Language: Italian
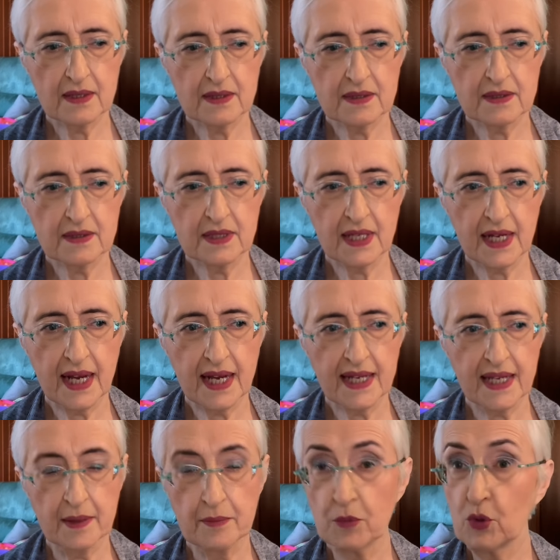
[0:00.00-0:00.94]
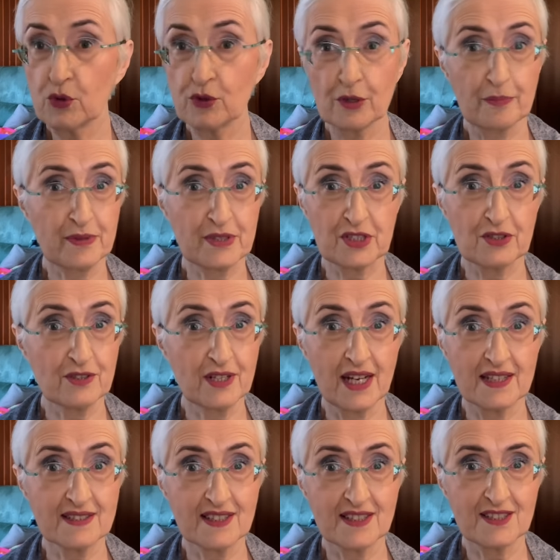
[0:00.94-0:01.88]
direi che è molto
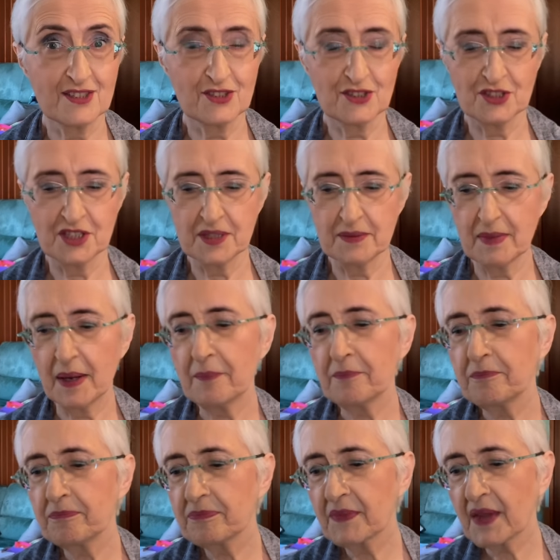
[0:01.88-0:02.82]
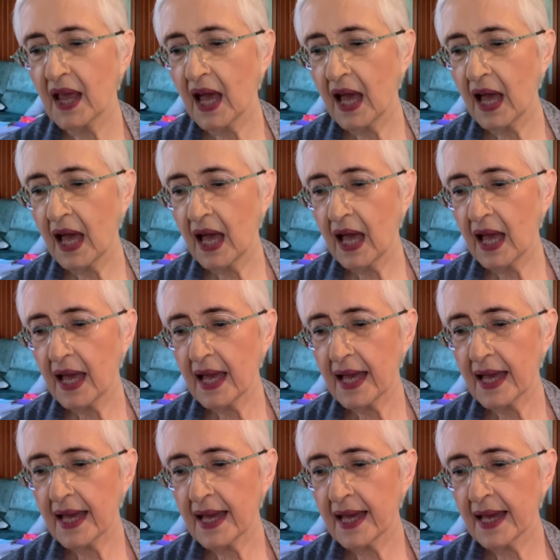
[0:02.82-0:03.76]
appassionata di cinema.
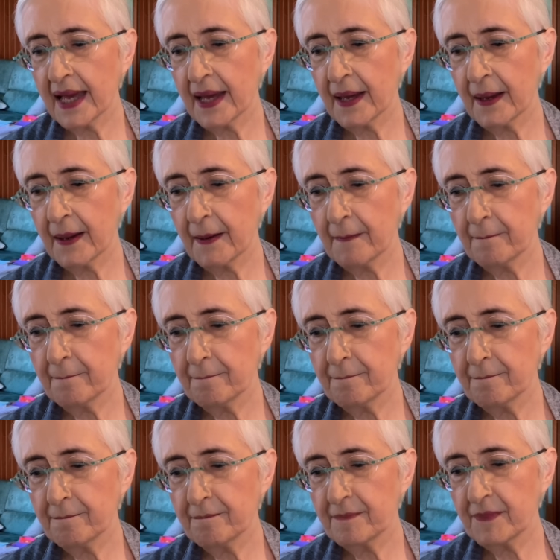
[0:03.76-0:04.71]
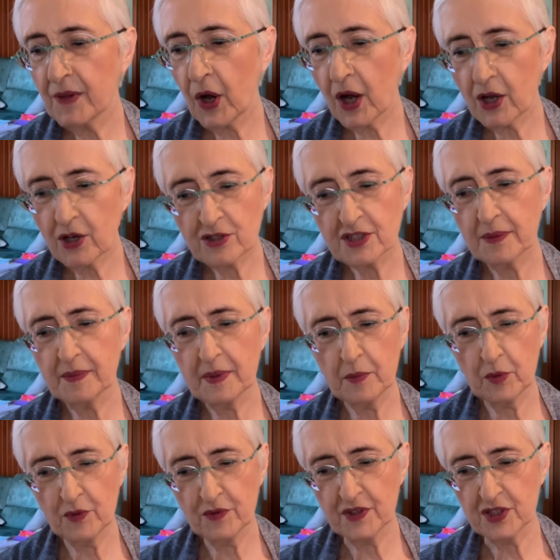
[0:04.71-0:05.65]
Ehm, cosa
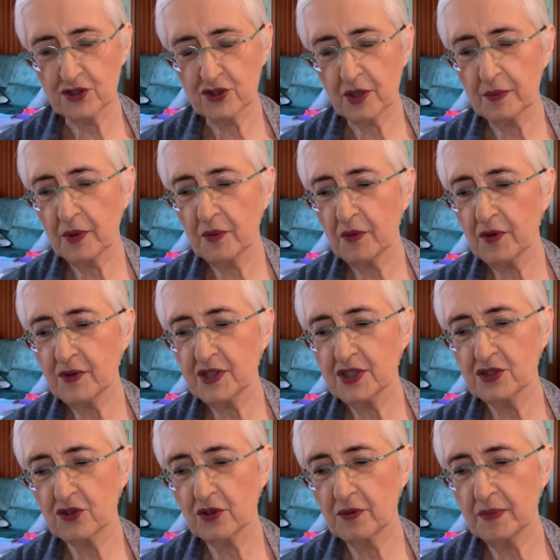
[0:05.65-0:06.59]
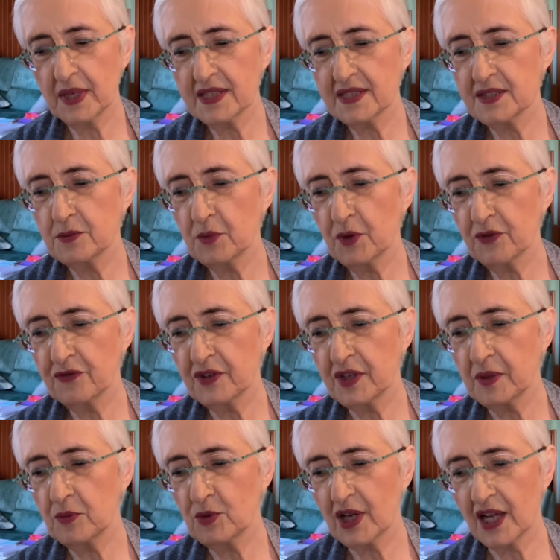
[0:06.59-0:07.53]
abbiamo visto? Abbiamo visto il bellissimo
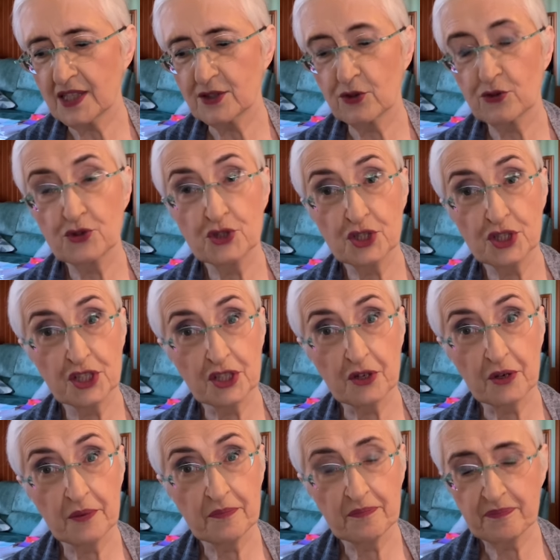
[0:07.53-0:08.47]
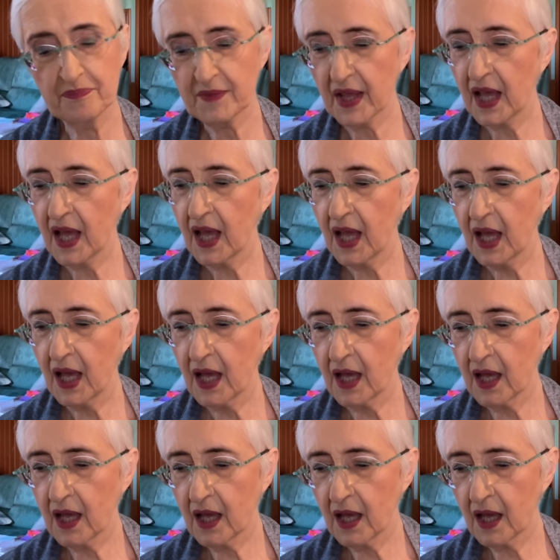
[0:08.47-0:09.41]
film Un altro giro,
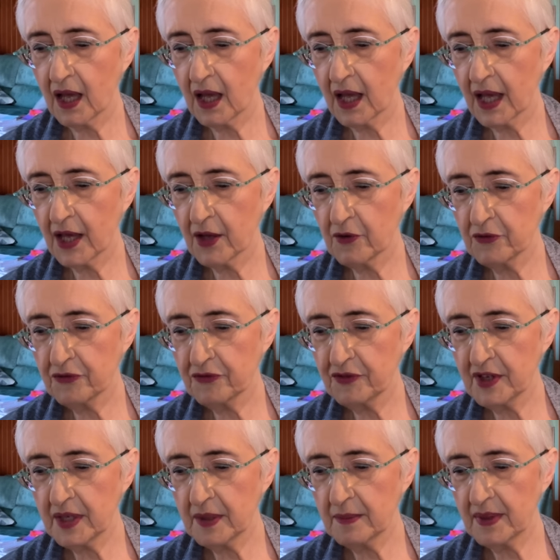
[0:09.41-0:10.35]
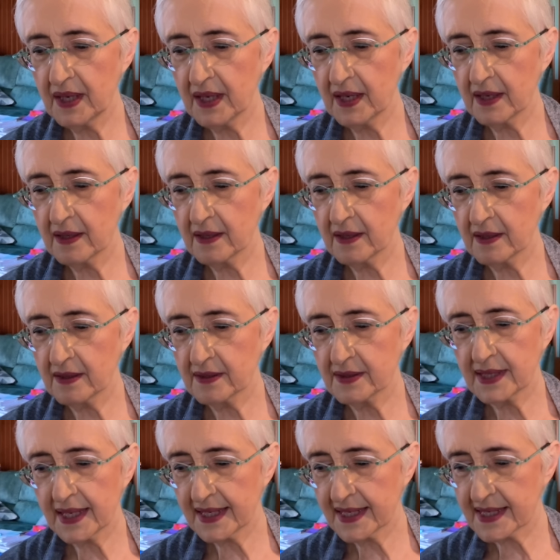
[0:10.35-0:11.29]
eh, è un film eh,
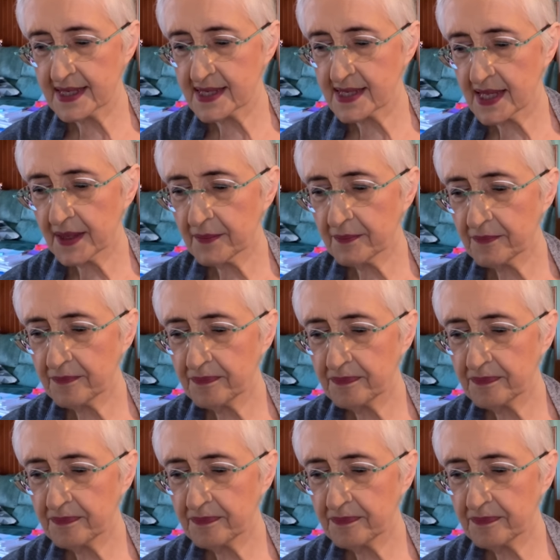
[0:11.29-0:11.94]
danese